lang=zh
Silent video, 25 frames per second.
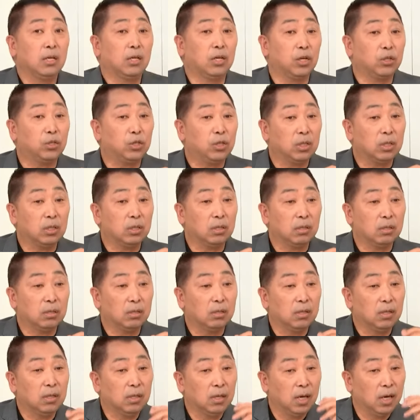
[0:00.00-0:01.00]
可是，
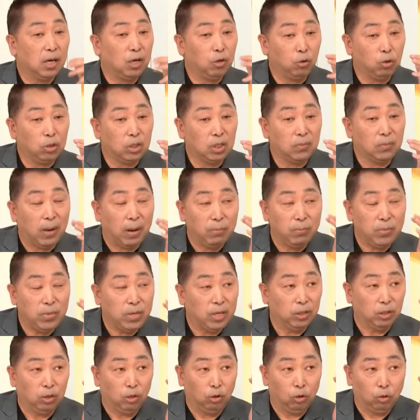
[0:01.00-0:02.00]
俄罗斯把
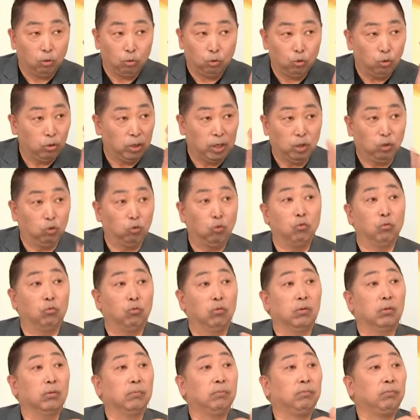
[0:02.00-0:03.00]
面子都做给中
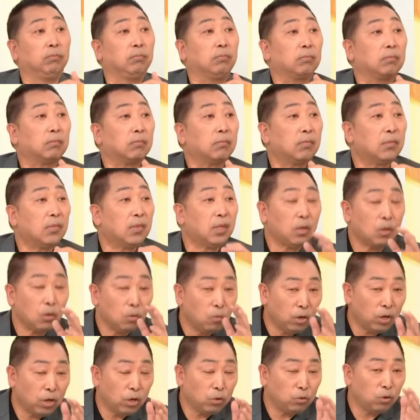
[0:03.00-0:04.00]
国，
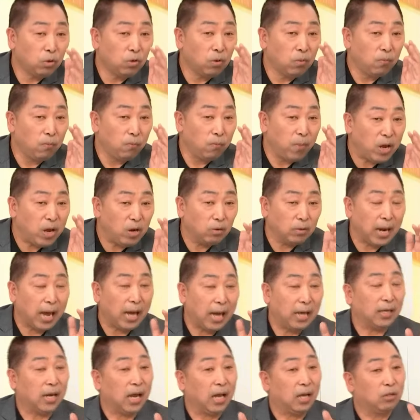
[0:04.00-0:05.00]
或者说没有
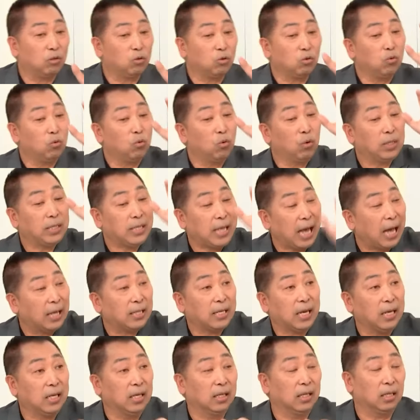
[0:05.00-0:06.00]
拿拿中国
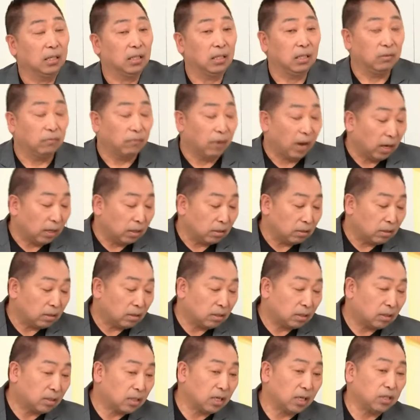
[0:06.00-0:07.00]
压在那个地方，
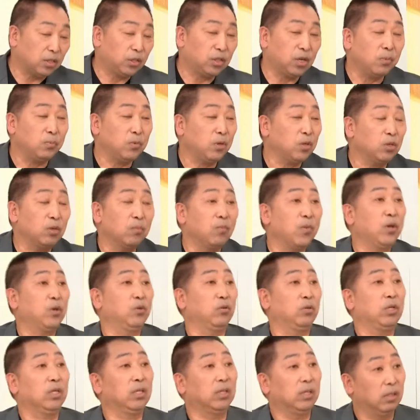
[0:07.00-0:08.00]
这个声明是没
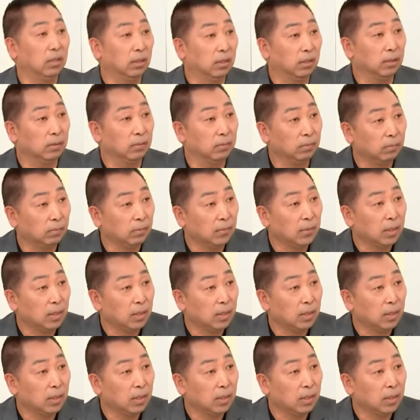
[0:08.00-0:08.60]
有意义的。